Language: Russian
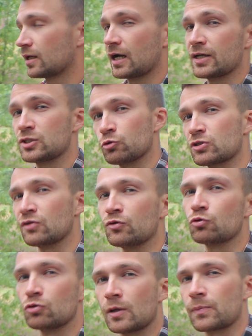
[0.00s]
А если
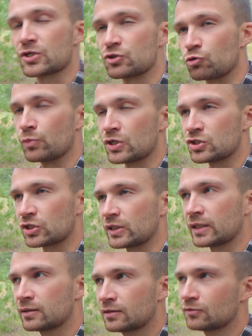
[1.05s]
установить туда прошивку Magic
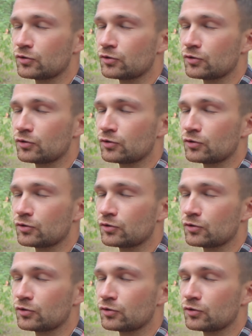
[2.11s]
Lantern,